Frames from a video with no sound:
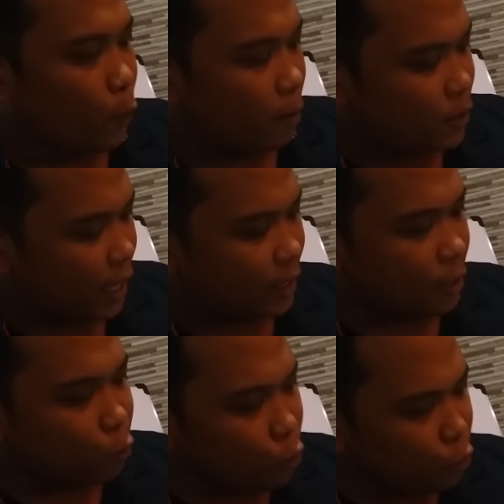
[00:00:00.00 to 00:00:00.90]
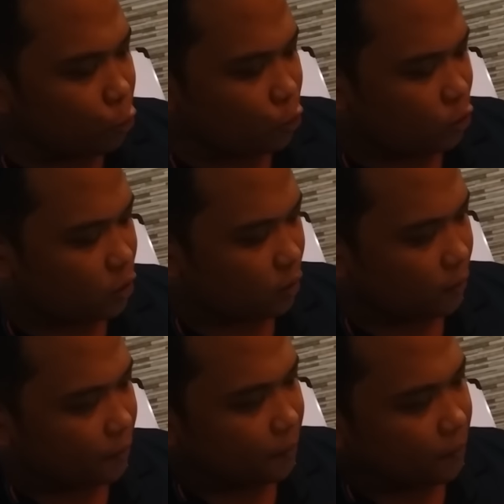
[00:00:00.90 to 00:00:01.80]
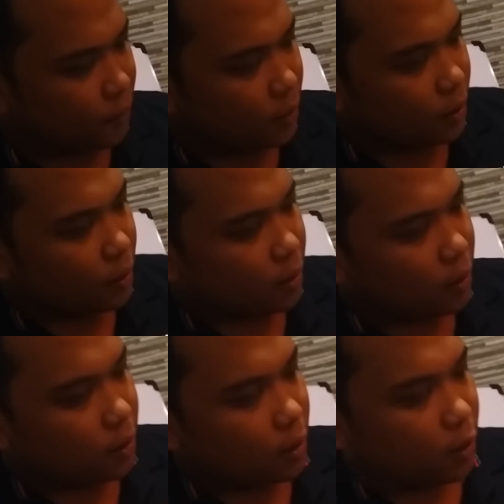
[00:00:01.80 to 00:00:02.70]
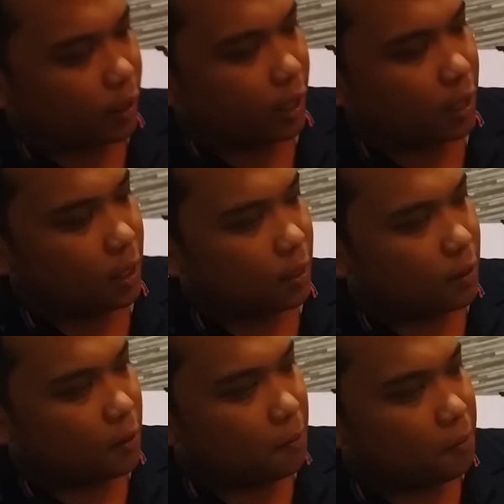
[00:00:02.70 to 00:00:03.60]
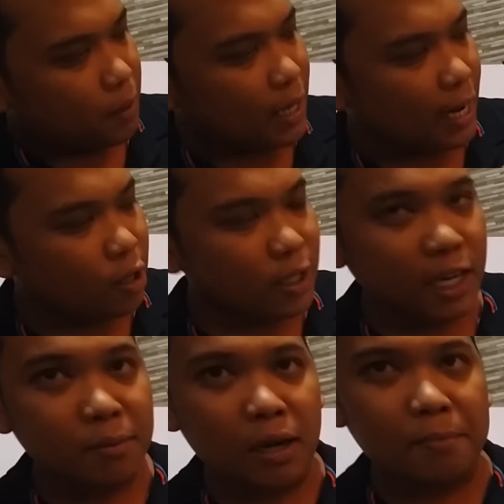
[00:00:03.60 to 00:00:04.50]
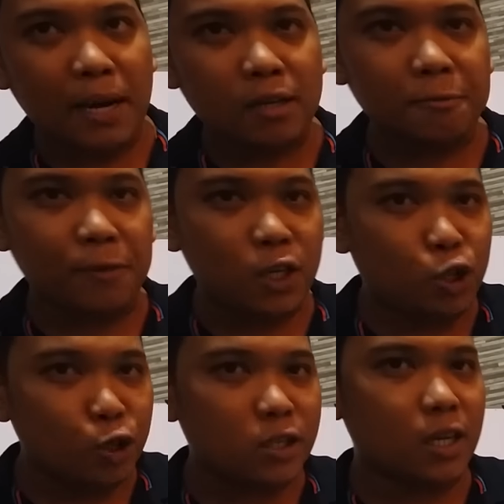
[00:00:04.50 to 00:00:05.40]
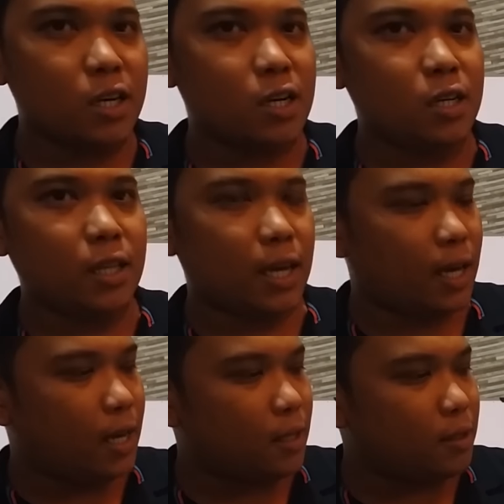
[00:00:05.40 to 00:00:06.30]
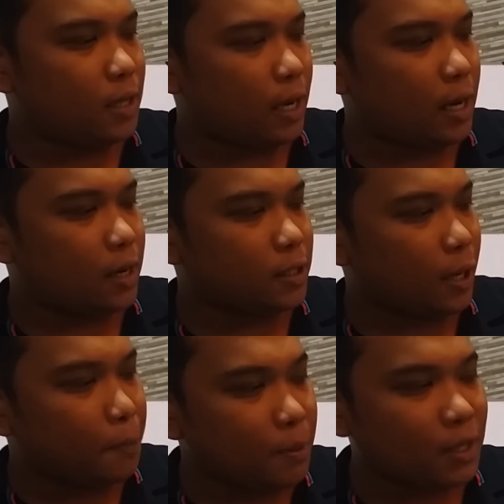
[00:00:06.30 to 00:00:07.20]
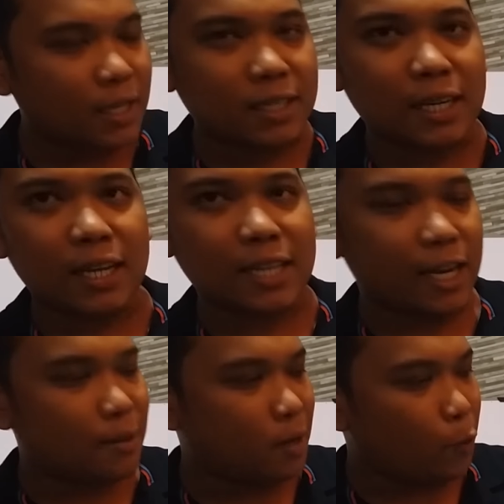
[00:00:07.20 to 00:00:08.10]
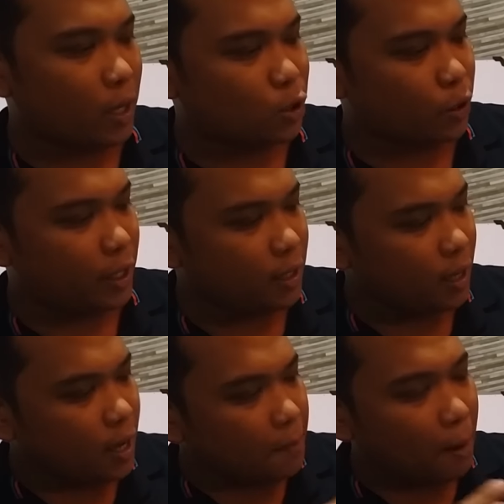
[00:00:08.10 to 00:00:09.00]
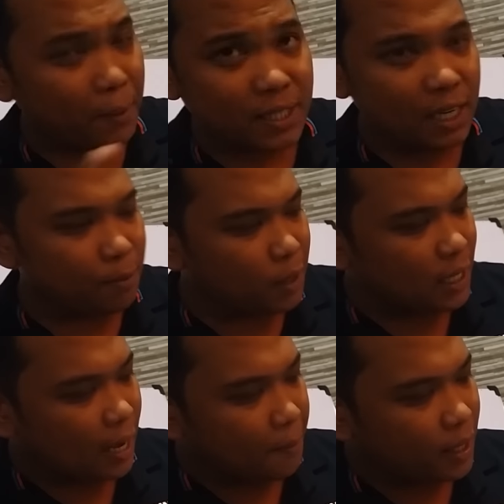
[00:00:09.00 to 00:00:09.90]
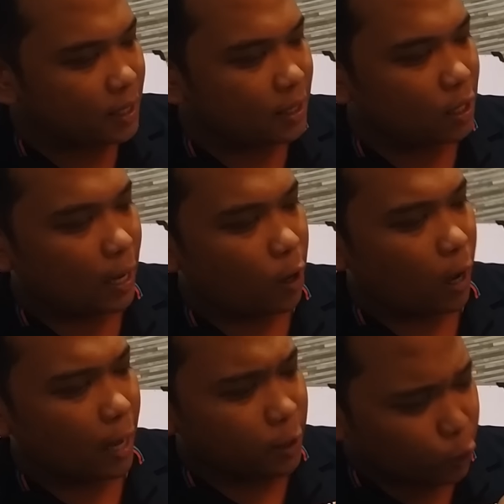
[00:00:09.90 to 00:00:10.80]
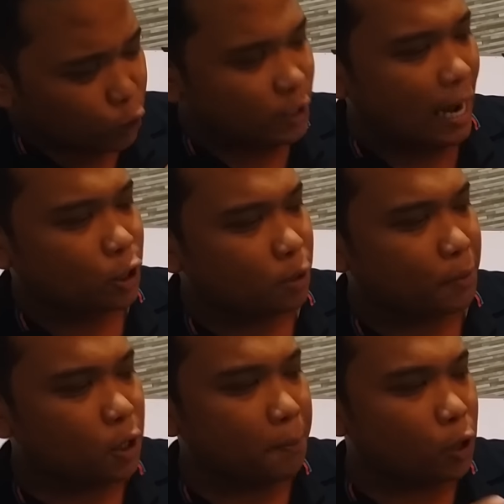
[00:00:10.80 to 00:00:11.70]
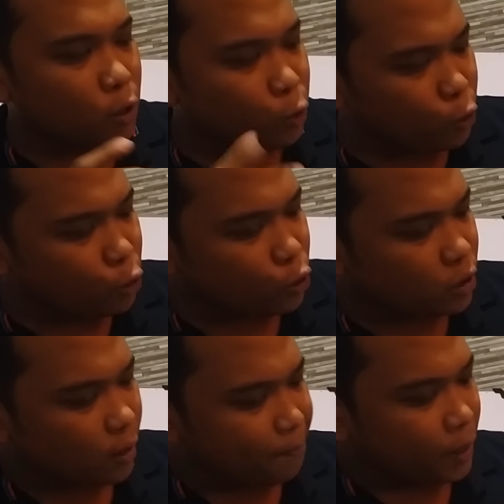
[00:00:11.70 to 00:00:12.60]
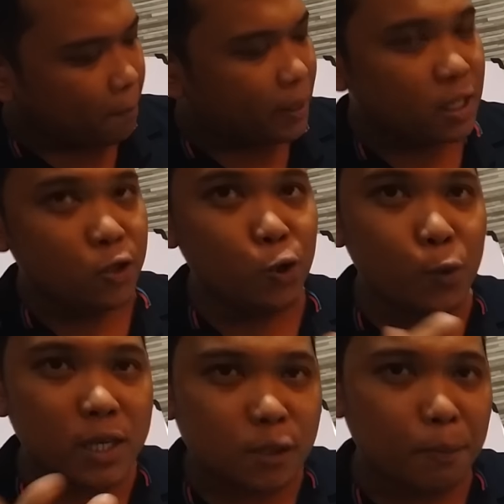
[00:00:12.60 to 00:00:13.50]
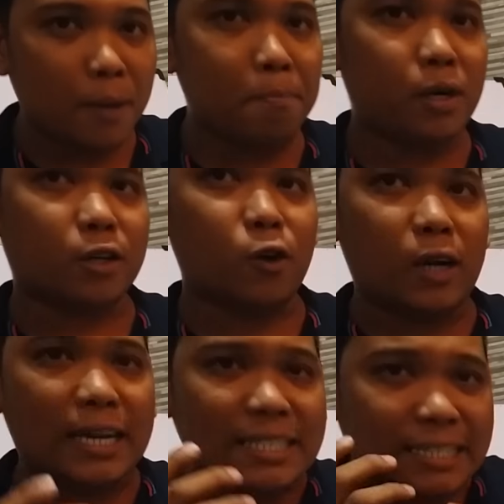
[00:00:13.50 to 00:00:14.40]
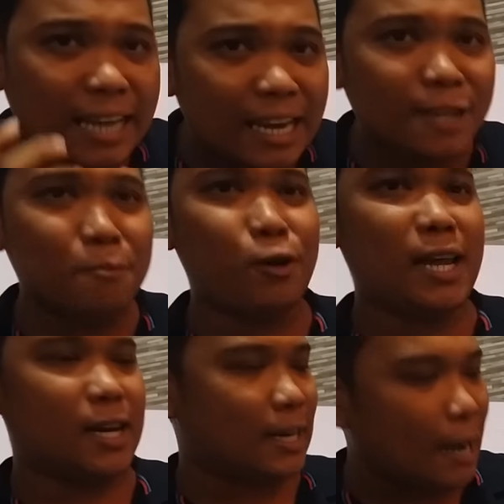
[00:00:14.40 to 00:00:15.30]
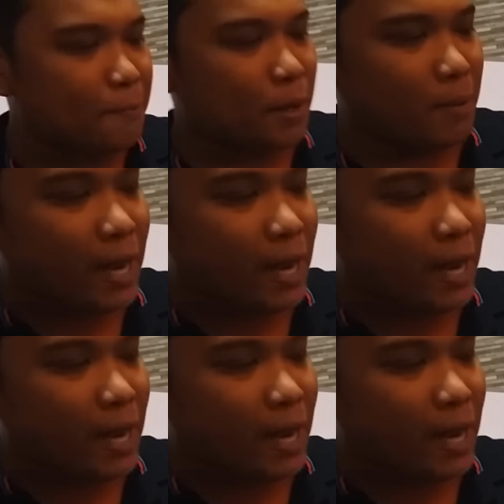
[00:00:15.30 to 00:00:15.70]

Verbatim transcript: website. Ang good news, okay, magkakaroon tayo ng mga bagong features ngayon and uh, syempre madadagdagan tayo ng mga ways to earn. Papasilip lang namin, under construction pa to, pero ang good news, pati newest member, kung kasasali mo lang, grabe,